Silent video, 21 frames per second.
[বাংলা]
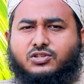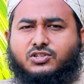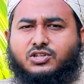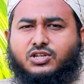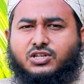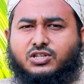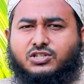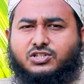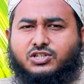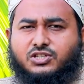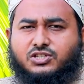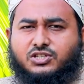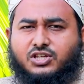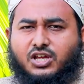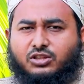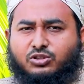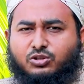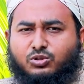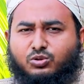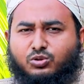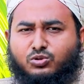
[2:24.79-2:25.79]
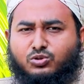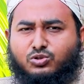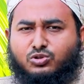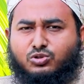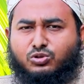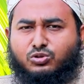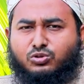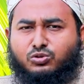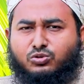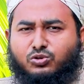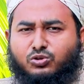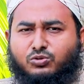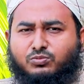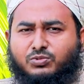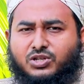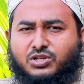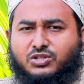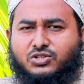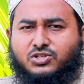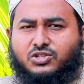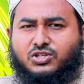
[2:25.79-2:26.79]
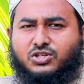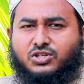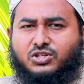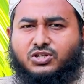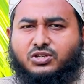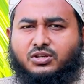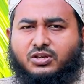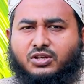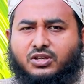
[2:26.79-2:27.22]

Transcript: যে যে জাতির অনুসরণ করবে সে